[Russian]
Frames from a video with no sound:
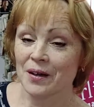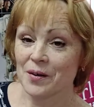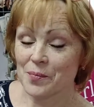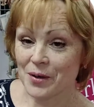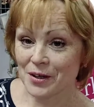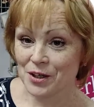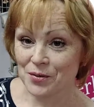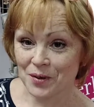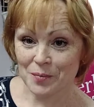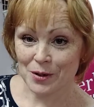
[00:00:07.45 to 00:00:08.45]

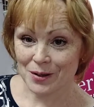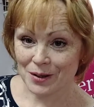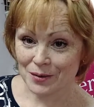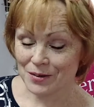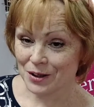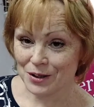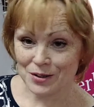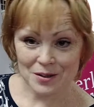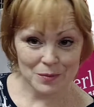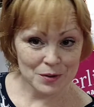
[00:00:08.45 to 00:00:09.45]
компании Faberlic в
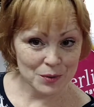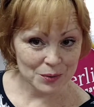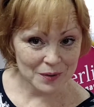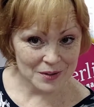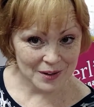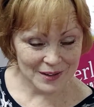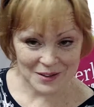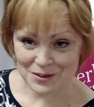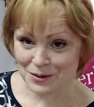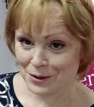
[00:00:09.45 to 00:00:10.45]
станице Медведовской
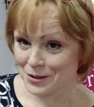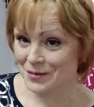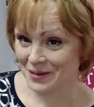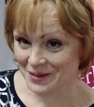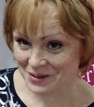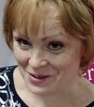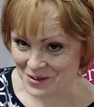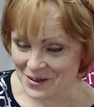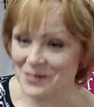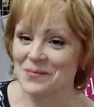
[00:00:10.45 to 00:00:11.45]
Краснодарского
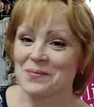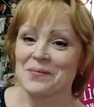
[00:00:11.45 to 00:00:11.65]
края.